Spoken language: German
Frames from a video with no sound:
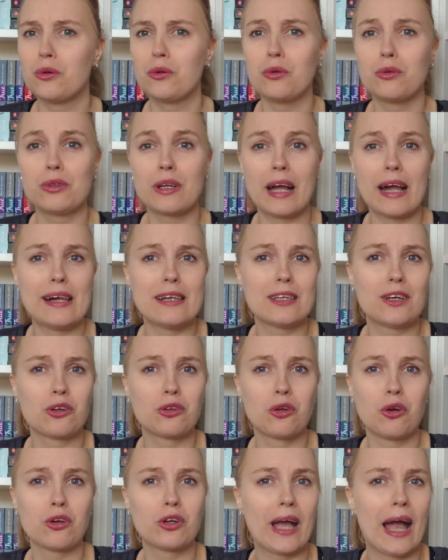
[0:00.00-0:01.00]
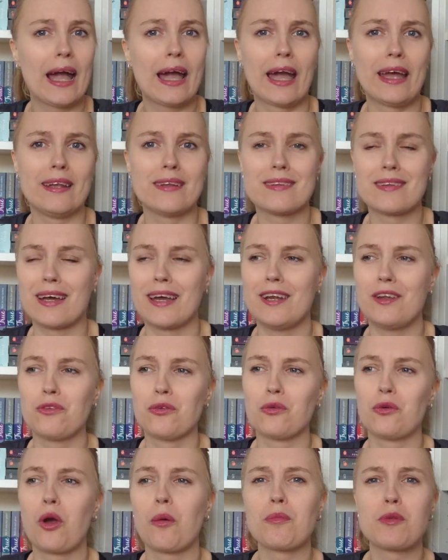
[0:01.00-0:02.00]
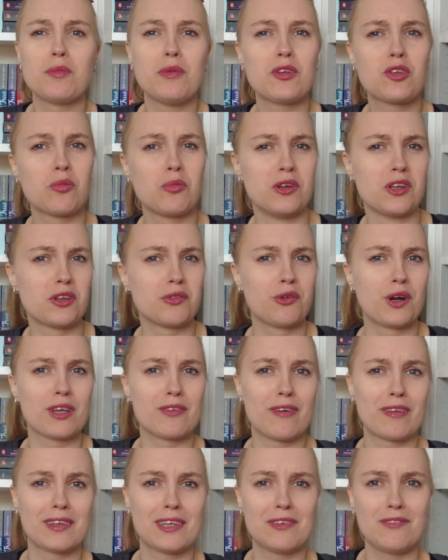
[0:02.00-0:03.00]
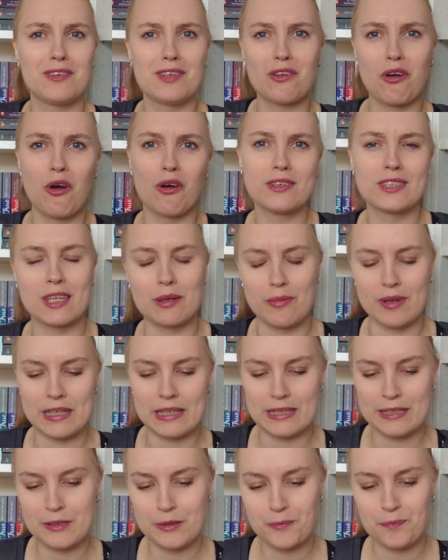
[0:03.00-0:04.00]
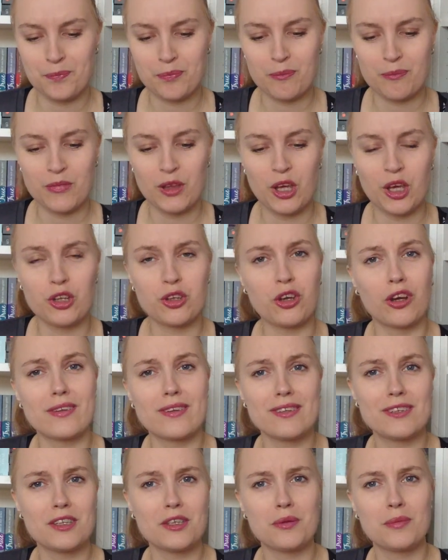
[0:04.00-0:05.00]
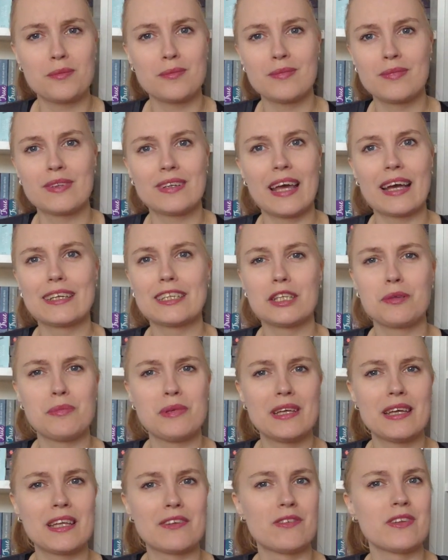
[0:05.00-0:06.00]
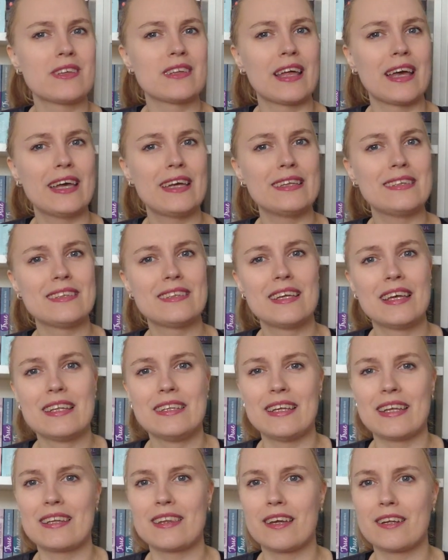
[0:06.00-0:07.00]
oder halt auch noch gar keine Zeit. So kommt es mir zumindest vor. Ich weiß nicht, wie es euch dabei geht. Trotzdem dachte ich mir, es wird Zeit, jetzt